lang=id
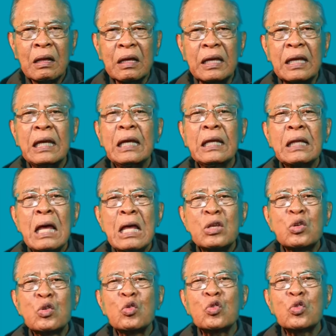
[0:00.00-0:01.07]
kita
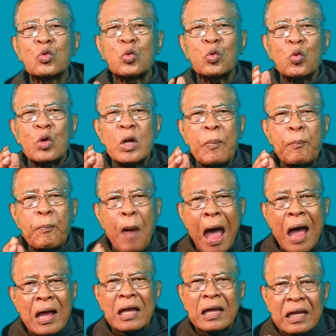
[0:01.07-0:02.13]
justru
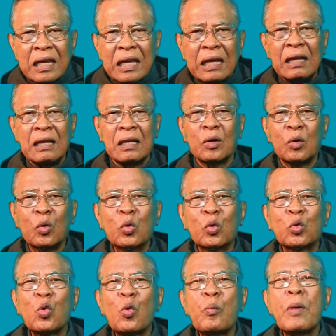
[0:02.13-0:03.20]
dipanggil
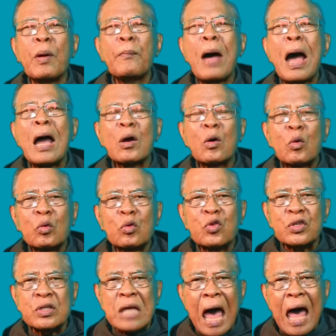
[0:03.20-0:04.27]
untuk memanggul
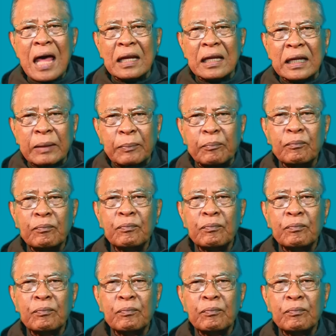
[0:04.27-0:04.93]
salib,